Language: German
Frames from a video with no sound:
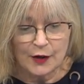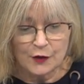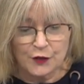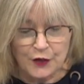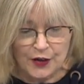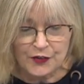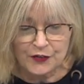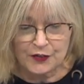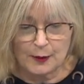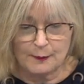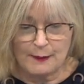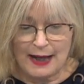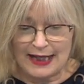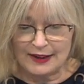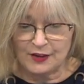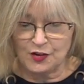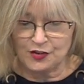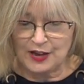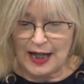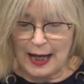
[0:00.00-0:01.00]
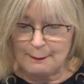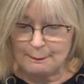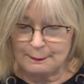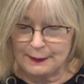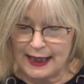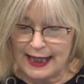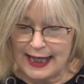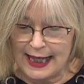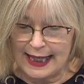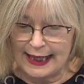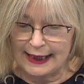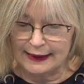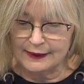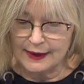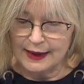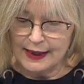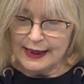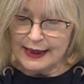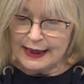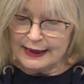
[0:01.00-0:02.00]
systematisch abgehängt.
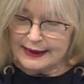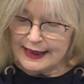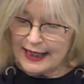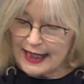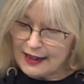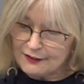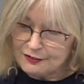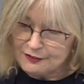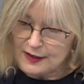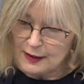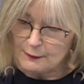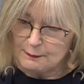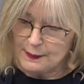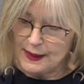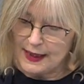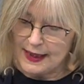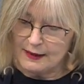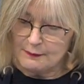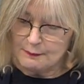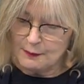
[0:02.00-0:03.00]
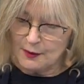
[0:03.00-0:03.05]
Die FDP